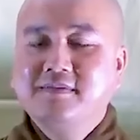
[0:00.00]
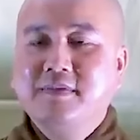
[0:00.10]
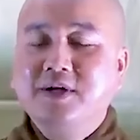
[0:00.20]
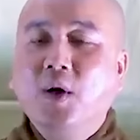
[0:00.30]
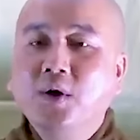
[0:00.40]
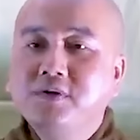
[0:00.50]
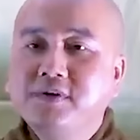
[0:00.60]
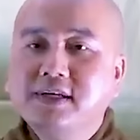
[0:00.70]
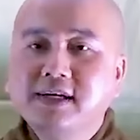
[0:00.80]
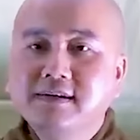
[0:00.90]
Và đối
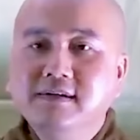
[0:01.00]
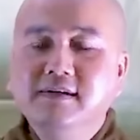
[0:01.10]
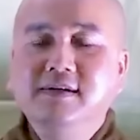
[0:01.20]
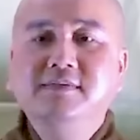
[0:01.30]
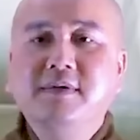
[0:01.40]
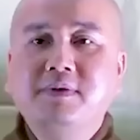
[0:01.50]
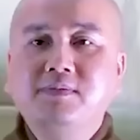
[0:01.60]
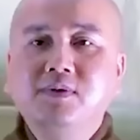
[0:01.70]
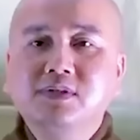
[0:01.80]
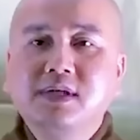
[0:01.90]
với cái người mà
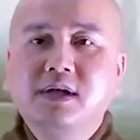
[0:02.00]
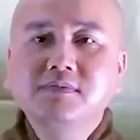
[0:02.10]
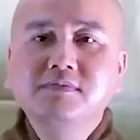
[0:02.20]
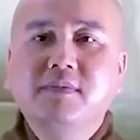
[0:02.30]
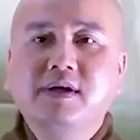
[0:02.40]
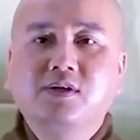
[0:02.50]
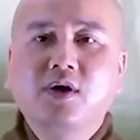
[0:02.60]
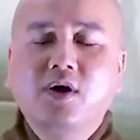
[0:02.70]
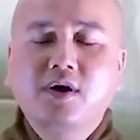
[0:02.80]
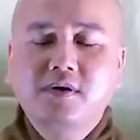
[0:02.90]
mình muốn sống mà
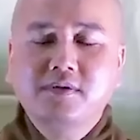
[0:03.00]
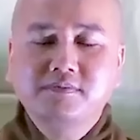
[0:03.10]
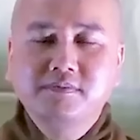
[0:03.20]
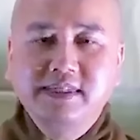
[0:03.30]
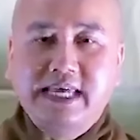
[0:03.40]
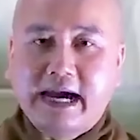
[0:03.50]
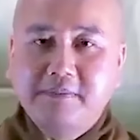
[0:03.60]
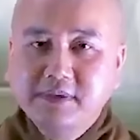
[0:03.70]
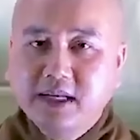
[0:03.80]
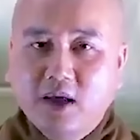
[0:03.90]
cho
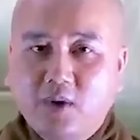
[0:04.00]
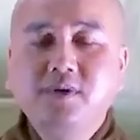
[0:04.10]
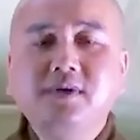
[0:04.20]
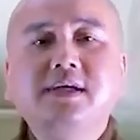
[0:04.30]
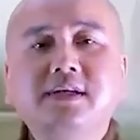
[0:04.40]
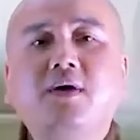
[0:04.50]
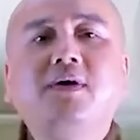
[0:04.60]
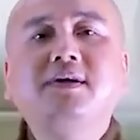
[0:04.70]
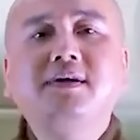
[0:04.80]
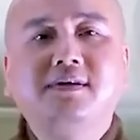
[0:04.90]
giảm cái lỗi khi
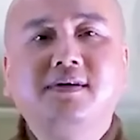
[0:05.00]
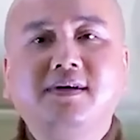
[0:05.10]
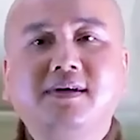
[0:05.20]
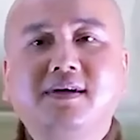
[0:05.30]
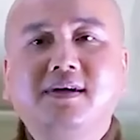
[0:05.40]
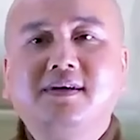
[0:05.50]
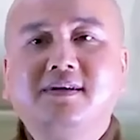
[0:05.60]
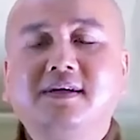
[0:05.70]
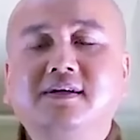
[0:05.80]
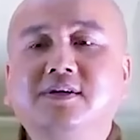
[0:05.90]
nói đó,
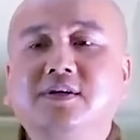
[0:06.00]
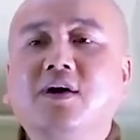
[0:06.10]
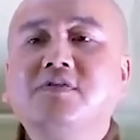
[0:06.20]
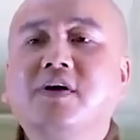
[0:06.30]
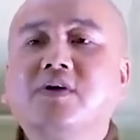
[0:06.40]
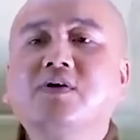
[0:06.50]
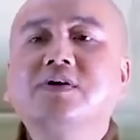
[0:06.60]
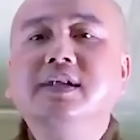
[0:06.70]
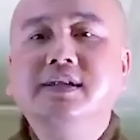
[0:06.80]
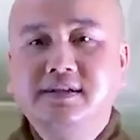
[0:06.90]
thì người đó phải có
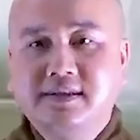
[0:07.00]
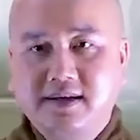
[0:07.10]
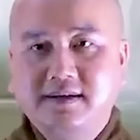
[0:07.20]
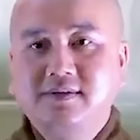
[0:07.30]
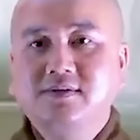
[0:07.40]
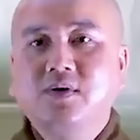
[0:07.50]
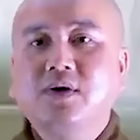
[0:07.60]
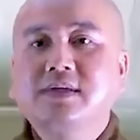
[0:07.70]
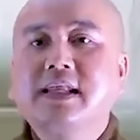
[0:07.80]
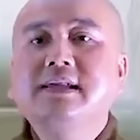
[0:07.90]
định tĩnh,
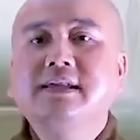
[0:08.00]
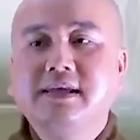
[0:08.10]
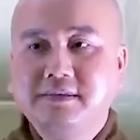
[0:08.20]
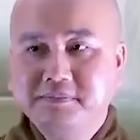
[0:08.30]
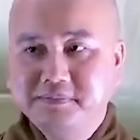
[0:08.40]
có chánh niệm.